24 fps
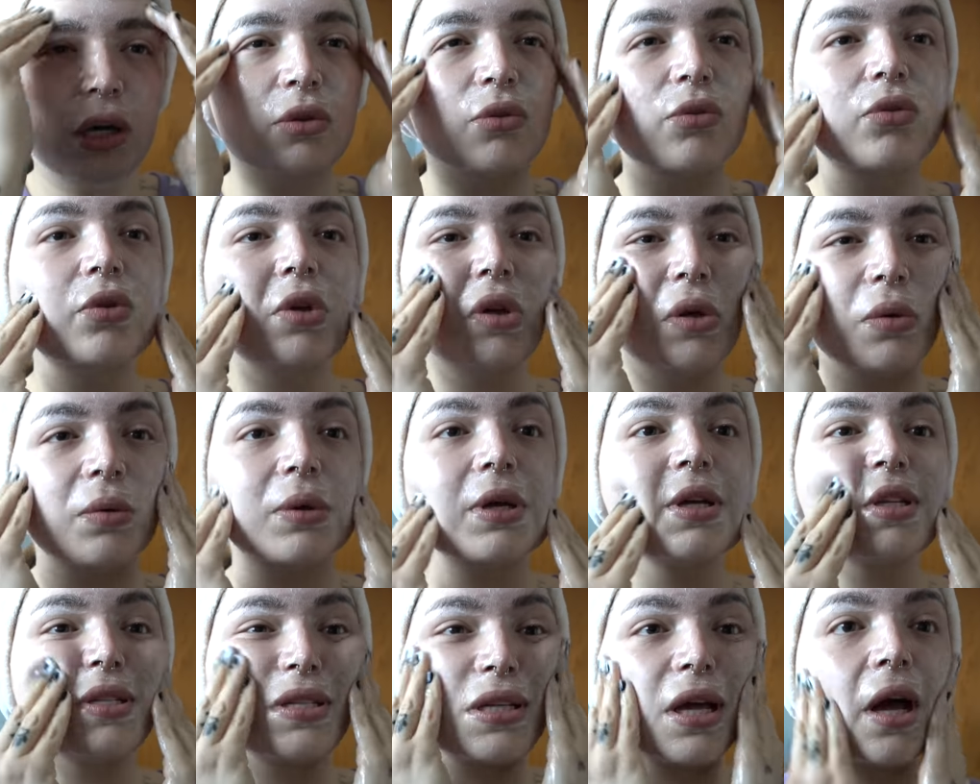tutti in
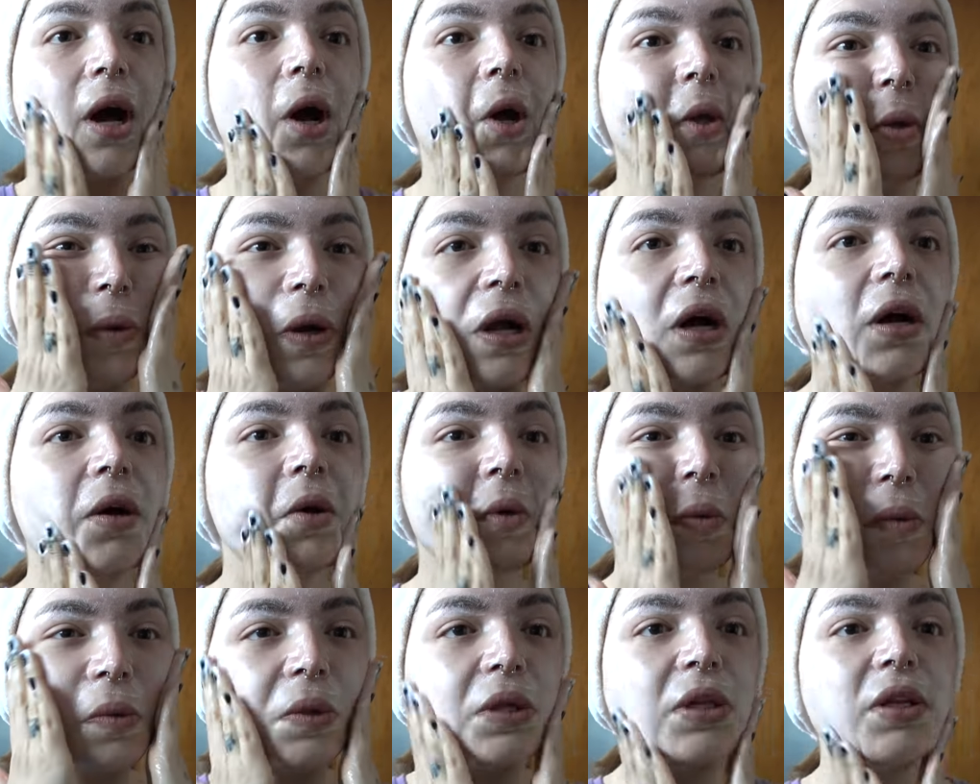una
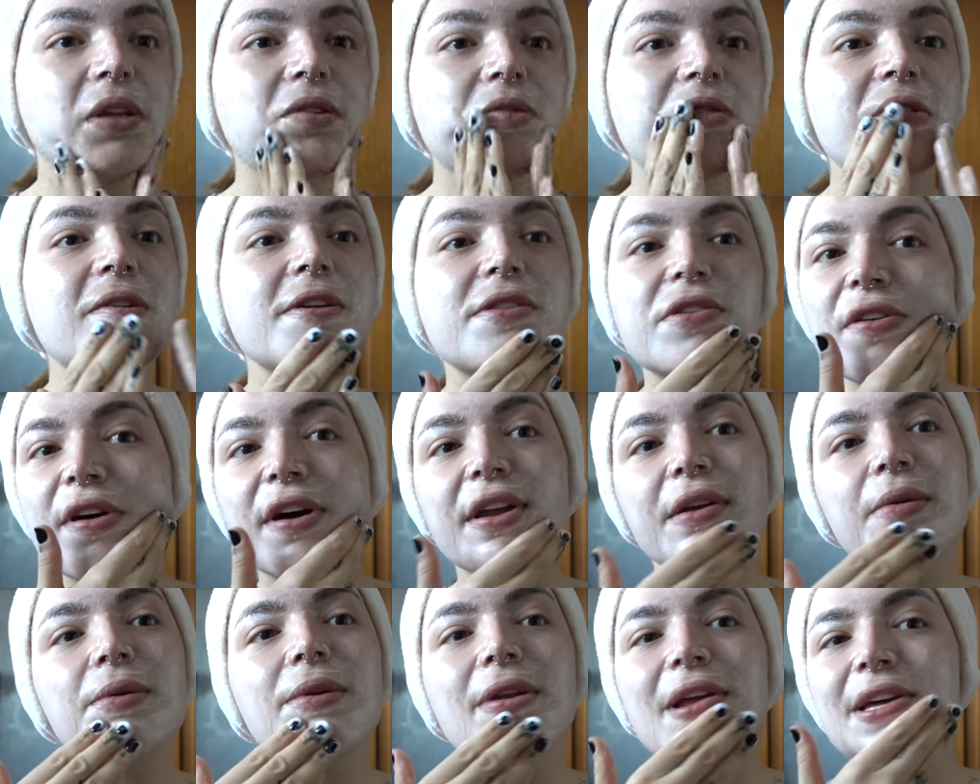scatola quindi devo
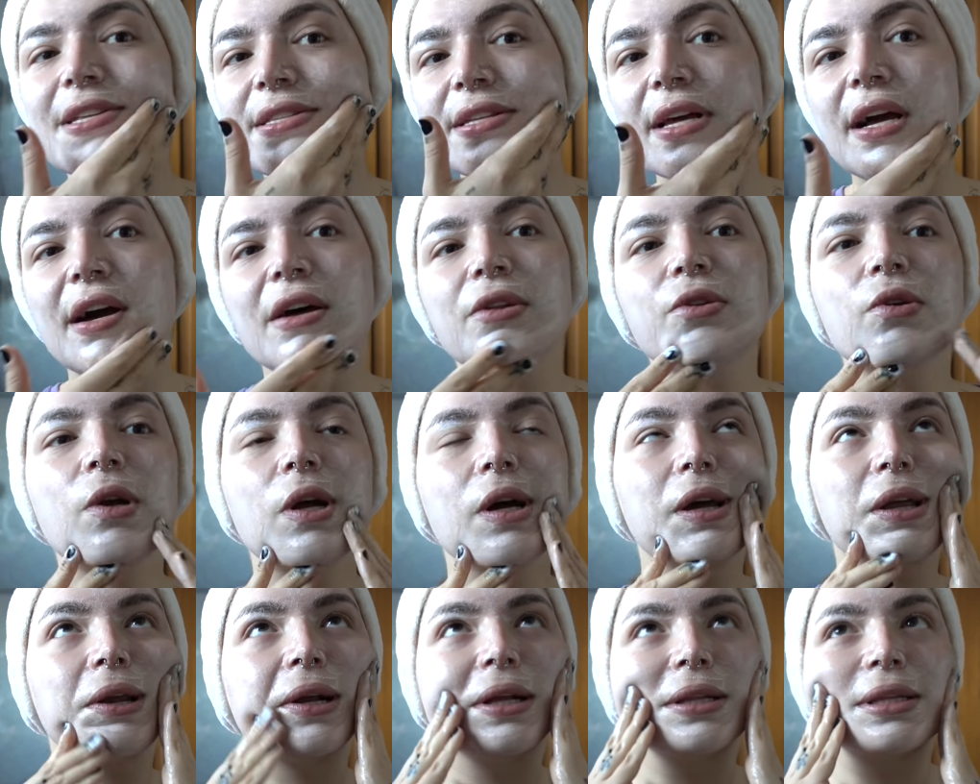ritrovare quella scatola
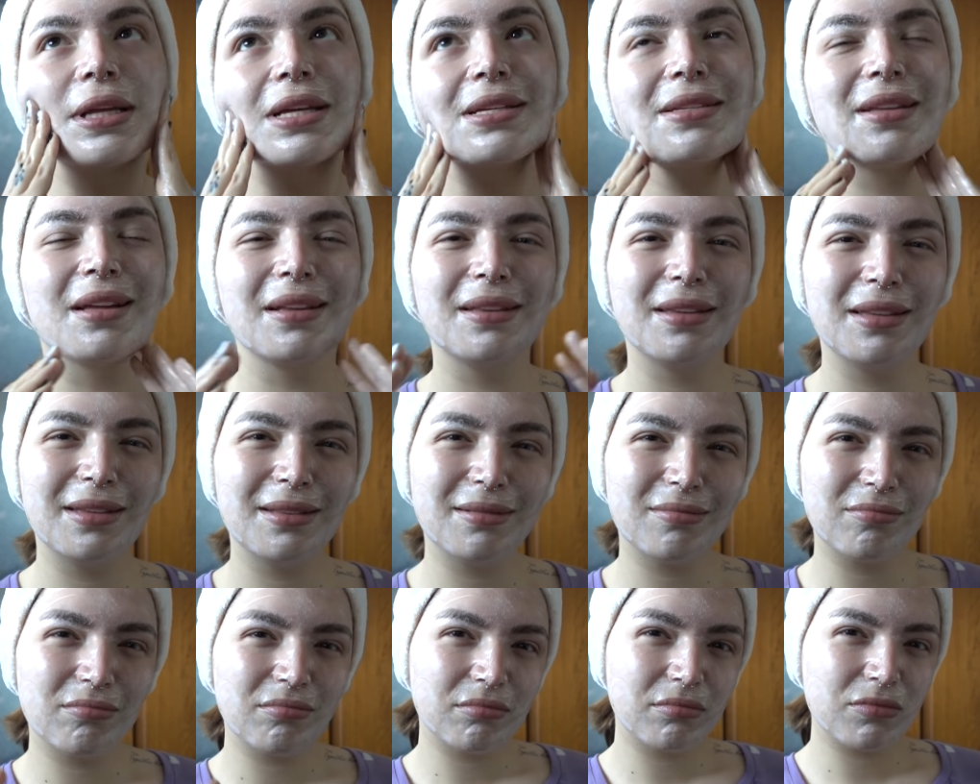che in realtà sta
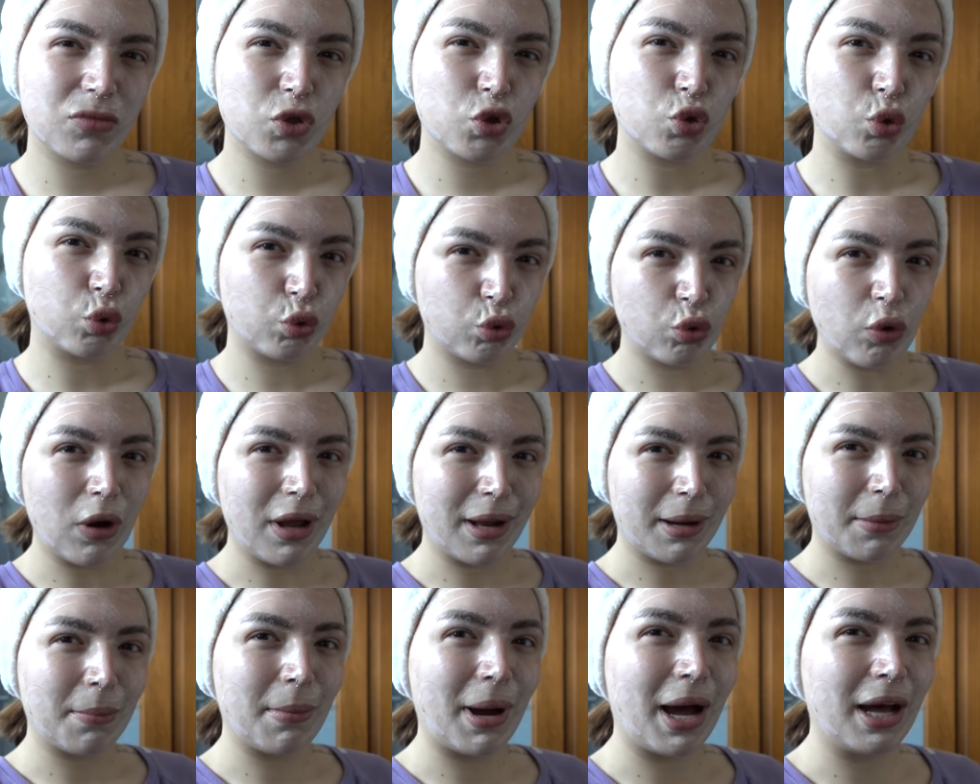sotto
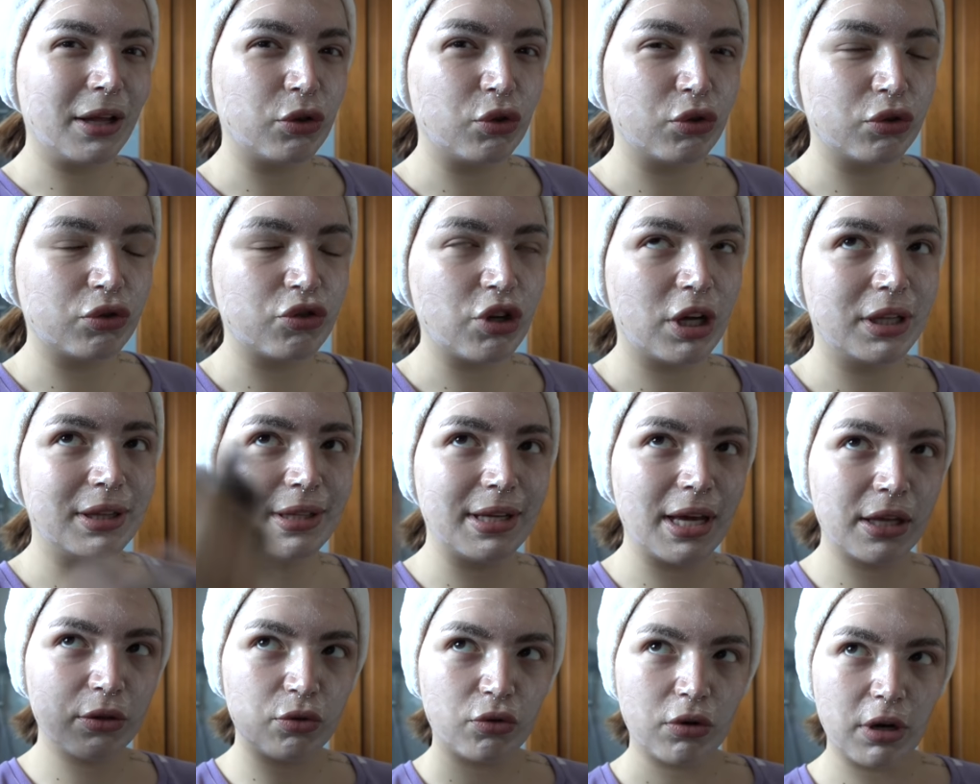l'armadio, cioè
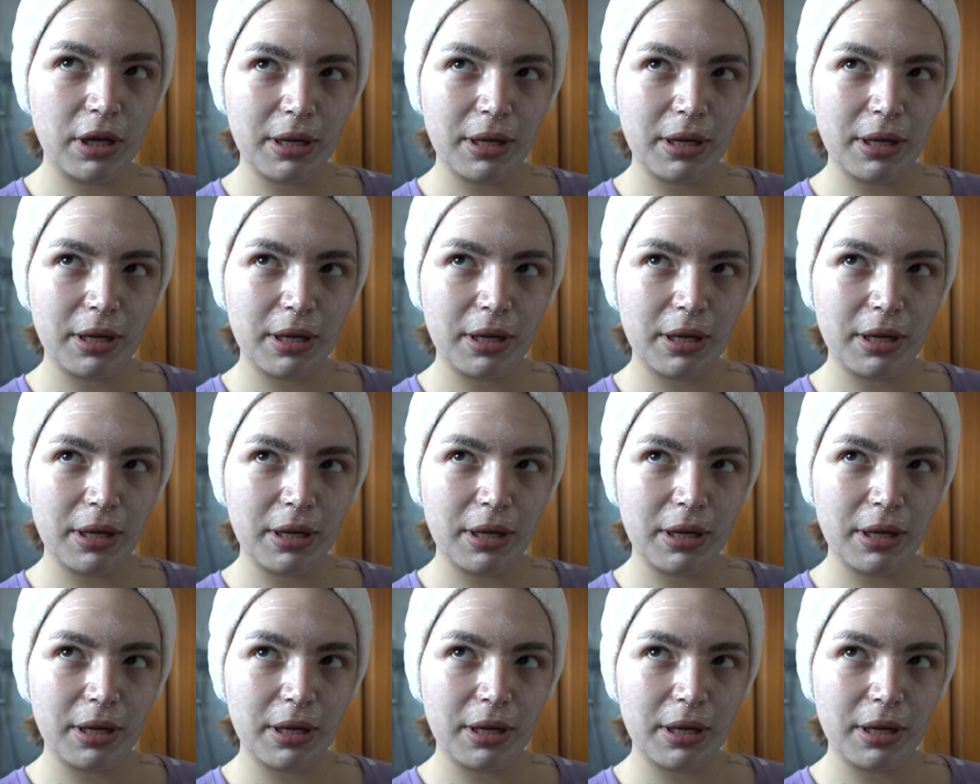dietro